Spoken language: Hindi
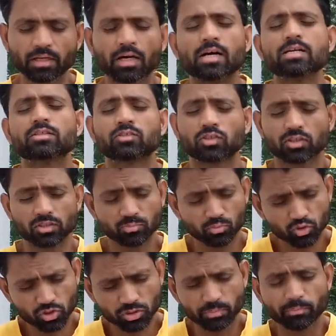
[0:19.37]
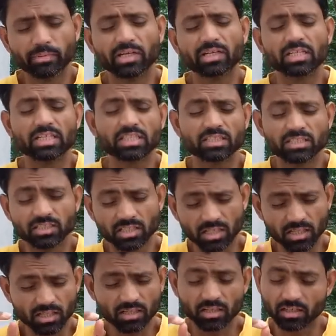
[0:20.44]
हाँ सचमुच मैंने
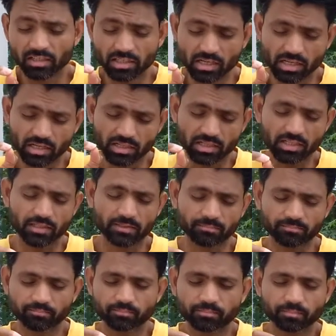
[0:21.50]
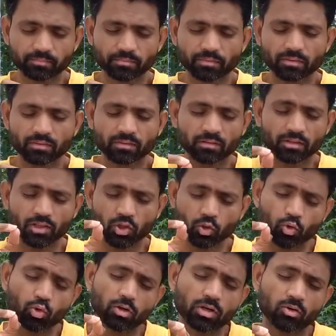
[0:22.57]
जान लिया है कि
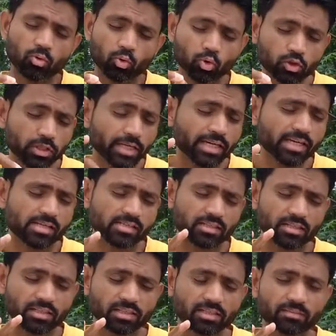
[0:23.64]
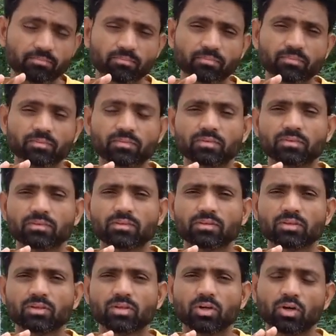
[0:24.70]
रोग होते कैसे हैं
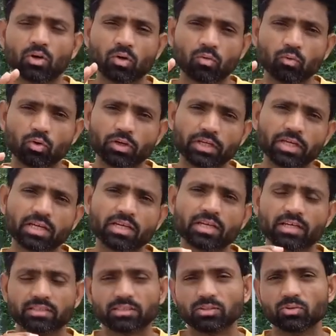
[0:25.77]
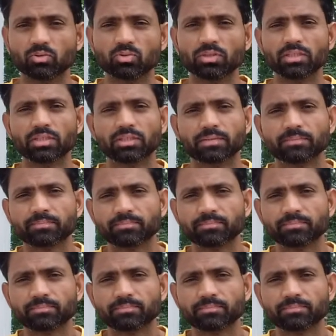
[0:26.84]
और वो ठीक कैसे होते हैं